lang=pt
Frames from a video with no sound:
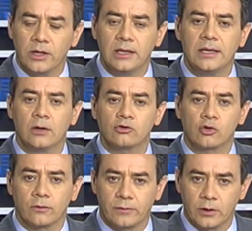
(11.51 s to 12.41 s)
e não
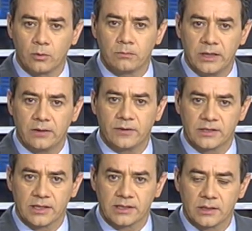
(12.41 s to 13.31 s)
sofreu
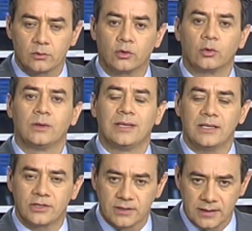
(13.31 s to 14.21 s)
manifestação do
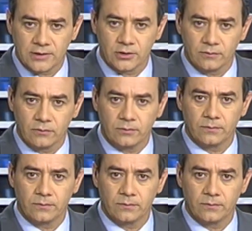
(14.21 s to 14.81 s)
Legislativo.